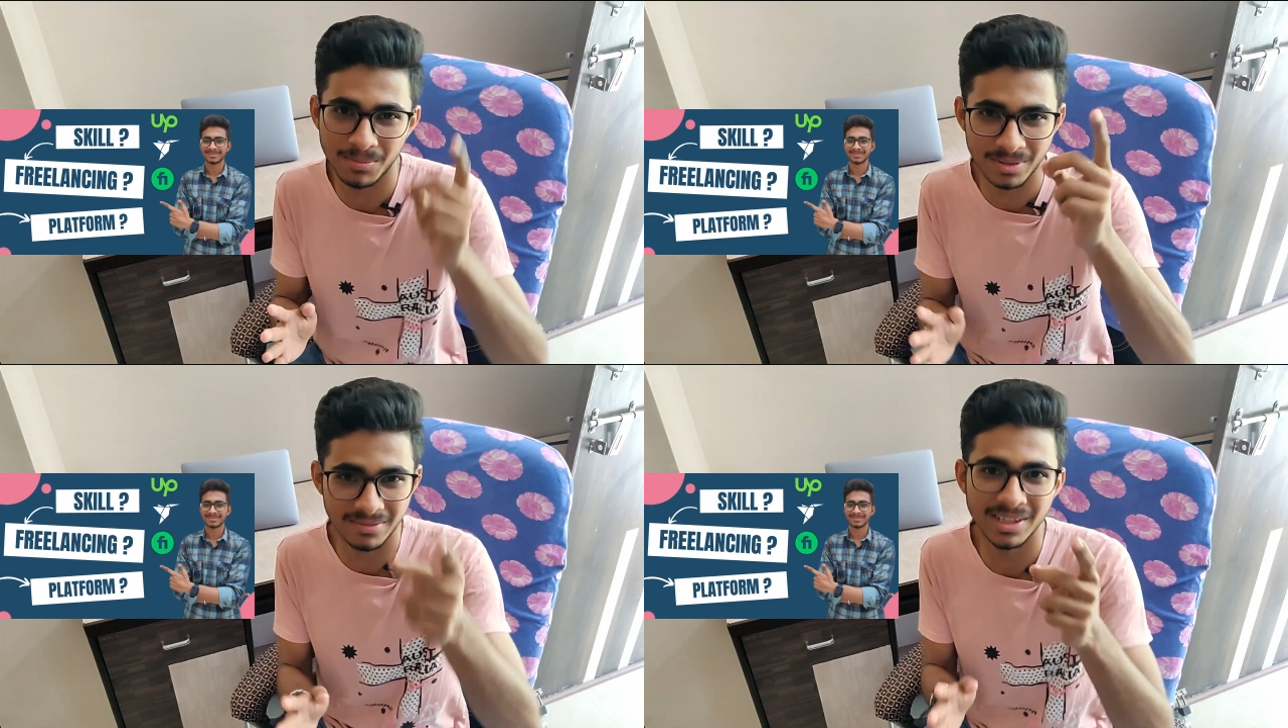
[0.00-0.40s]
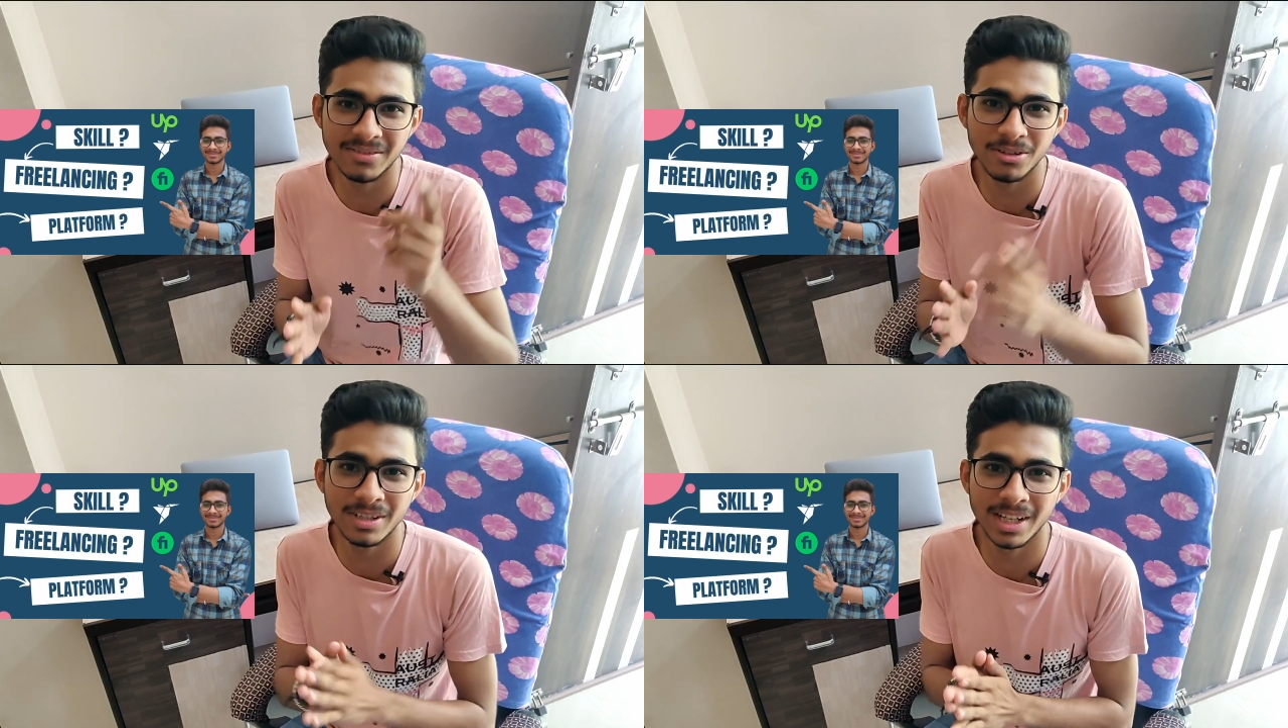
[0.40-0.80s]
पे प्रीवियस
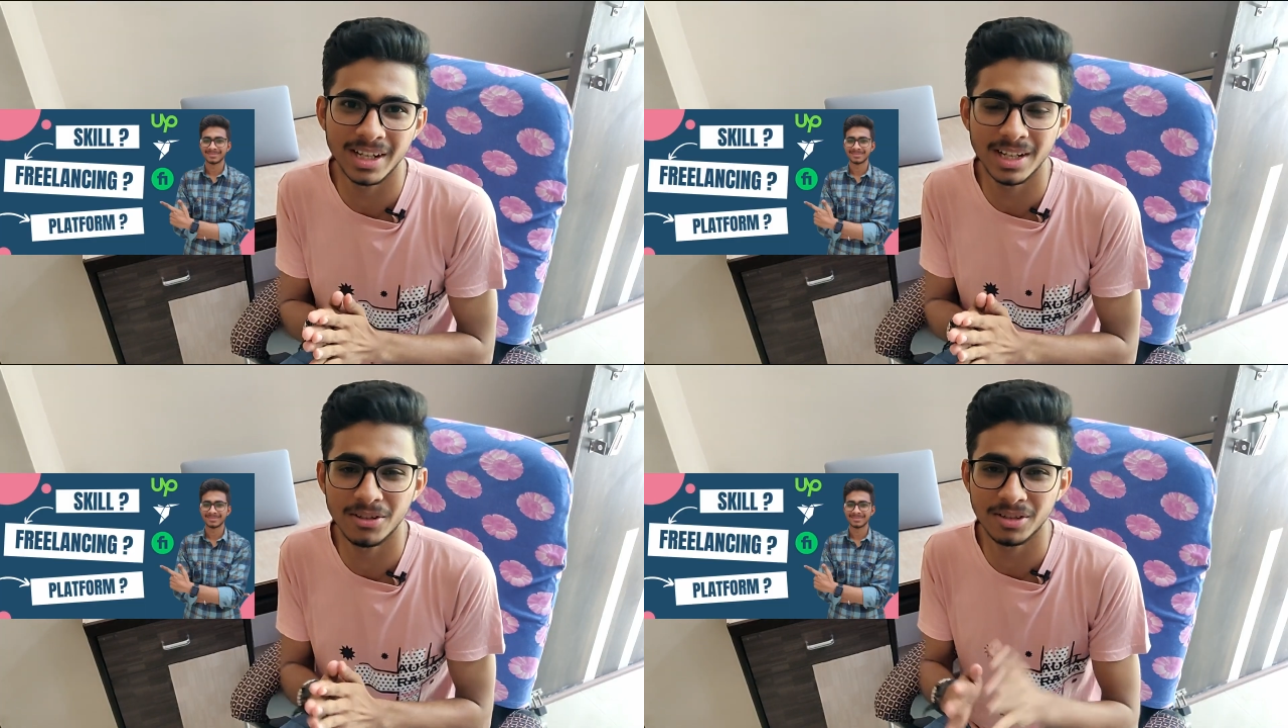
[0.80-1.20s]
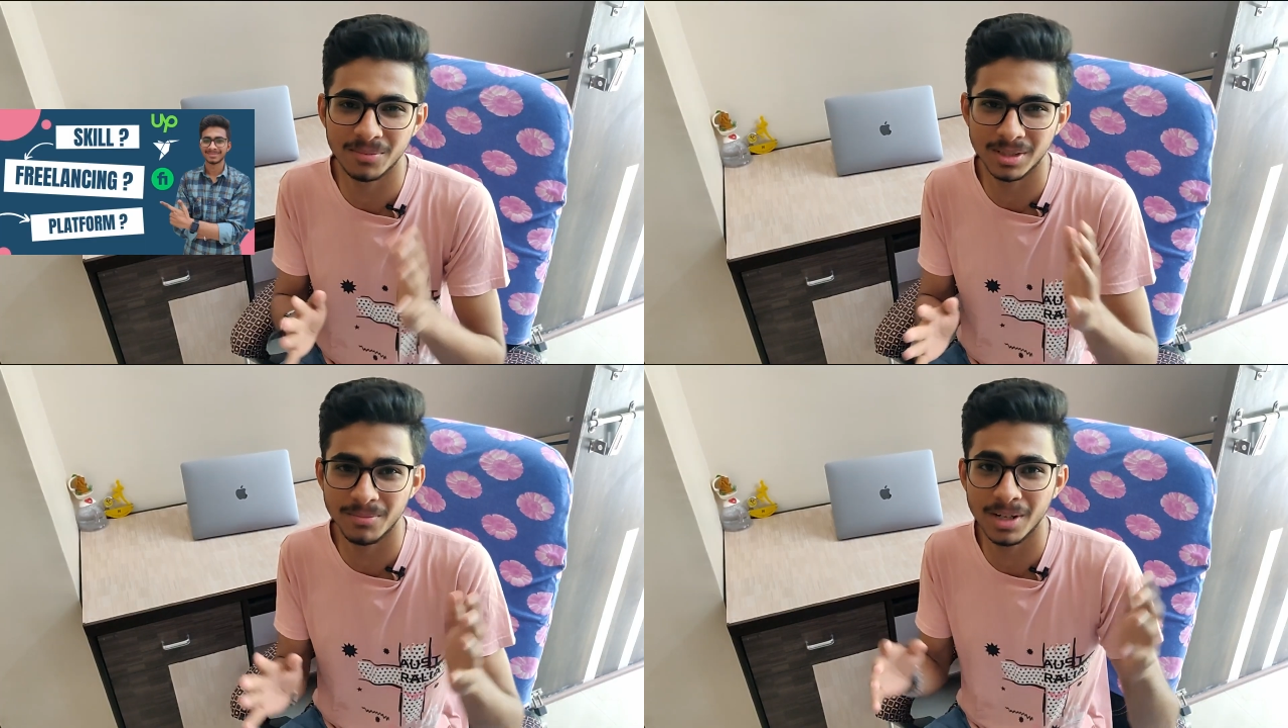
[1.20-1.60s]
वीडियो देखी नहीं है तो
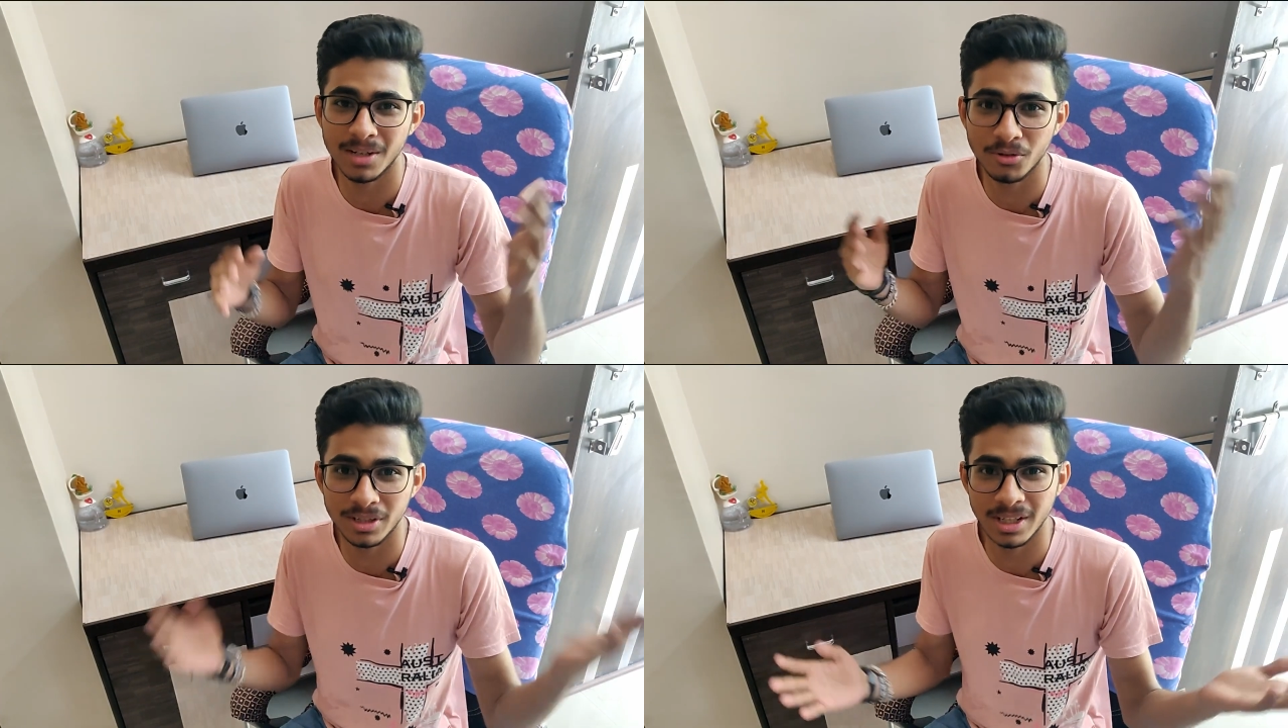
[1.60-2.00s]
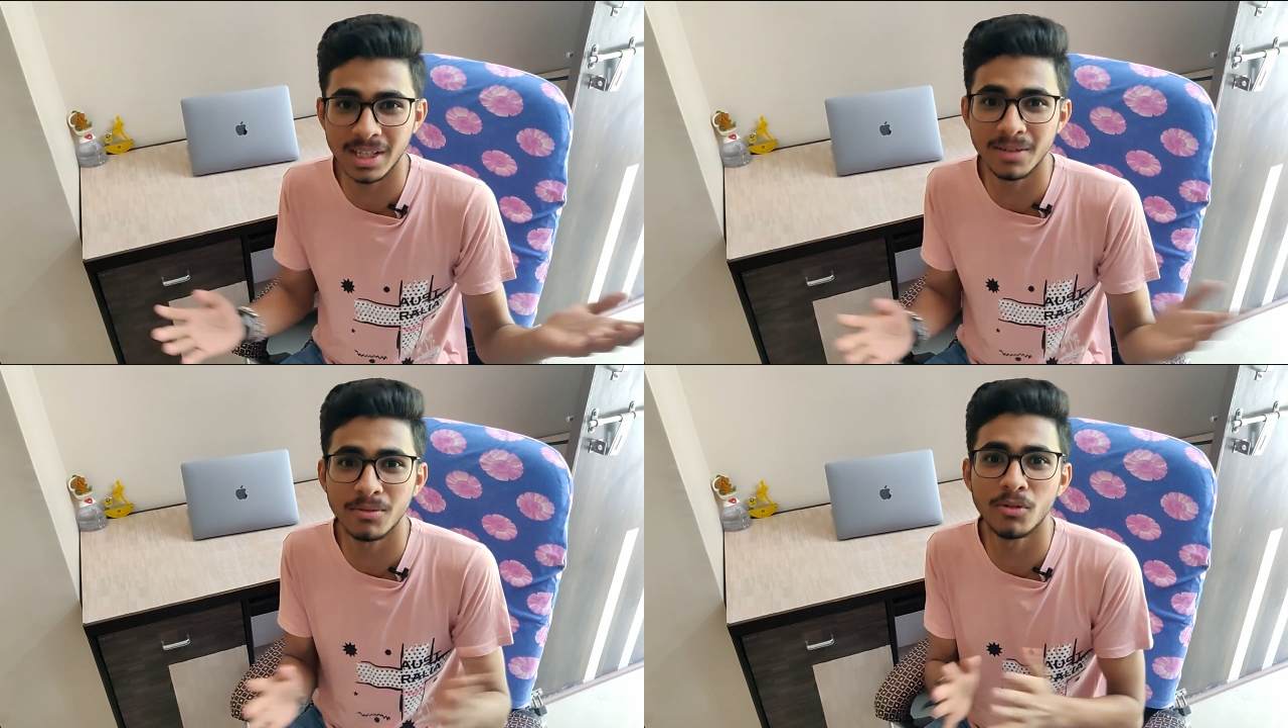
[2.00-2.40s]
सबसे पहले वो
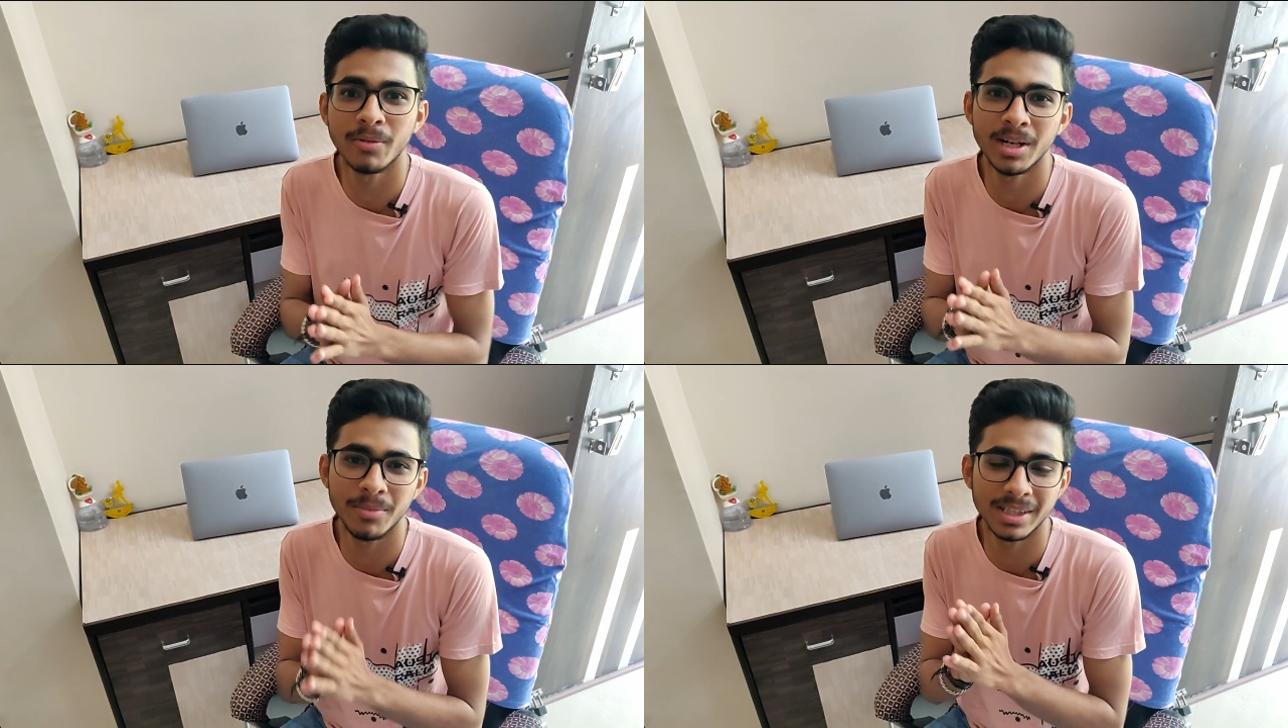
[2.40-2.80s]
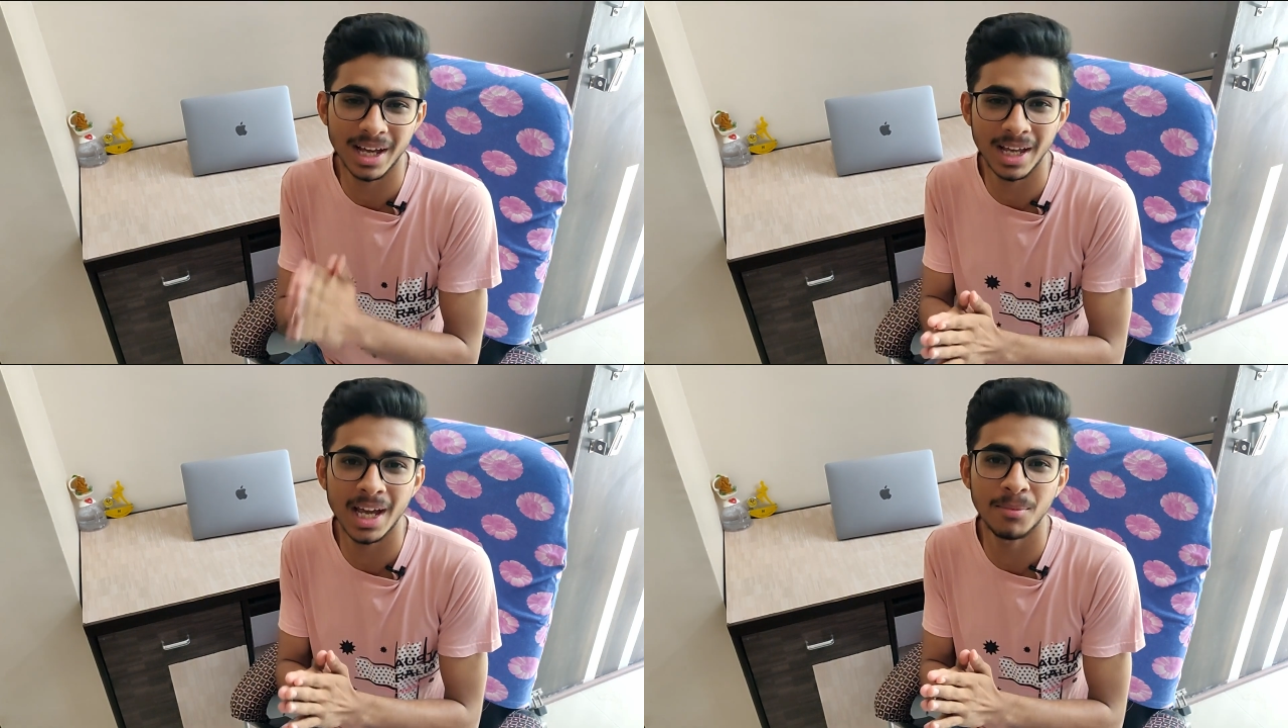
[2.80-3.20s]
देखिए वो मैंने
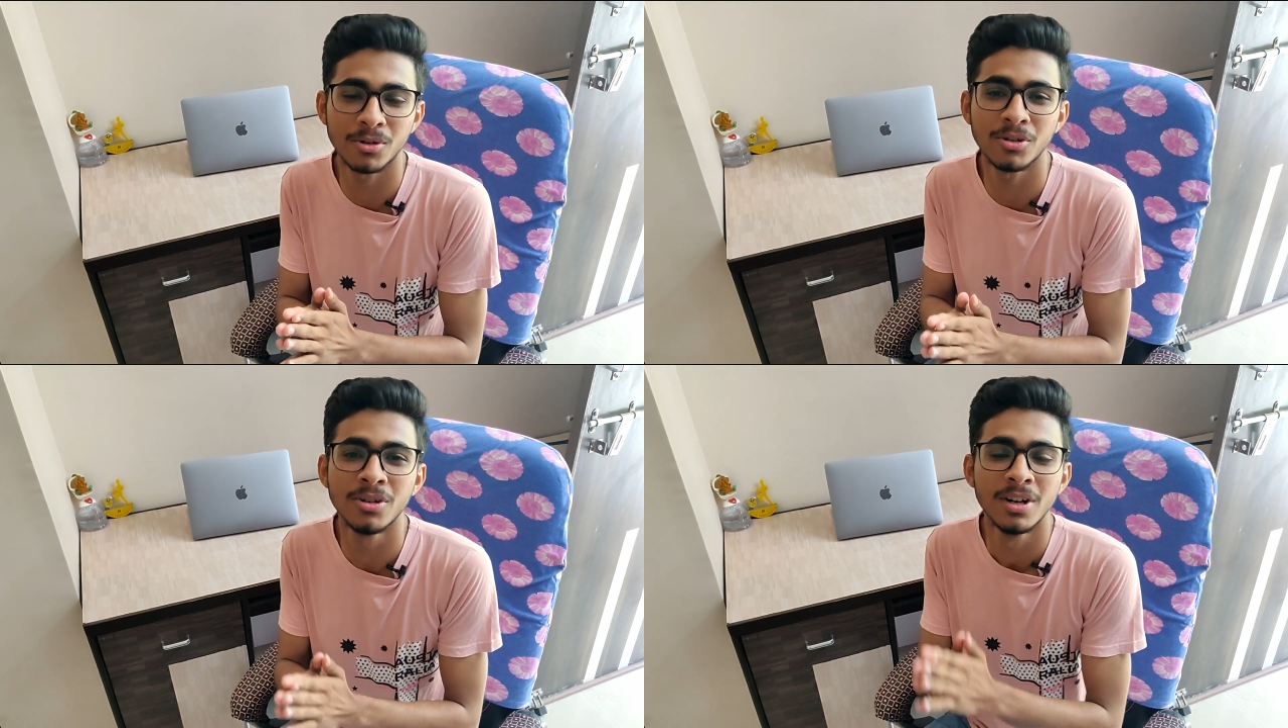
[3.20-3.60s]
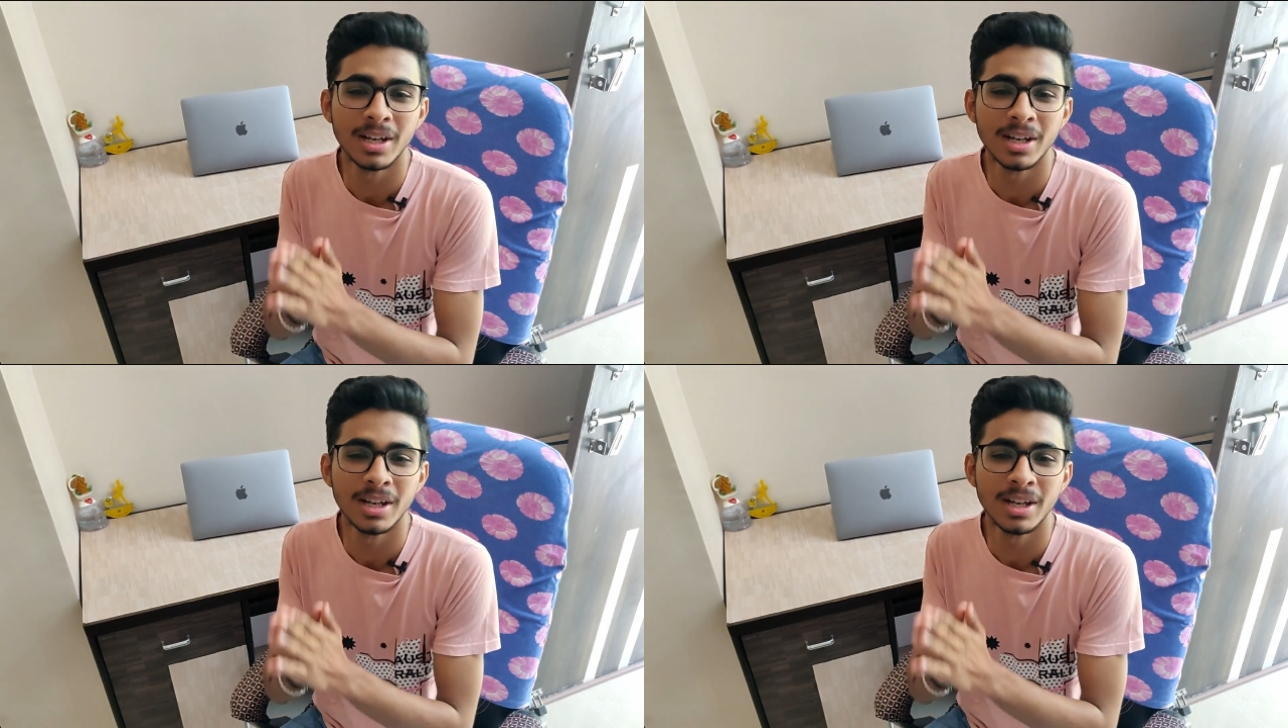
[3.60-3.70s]
बताया आपको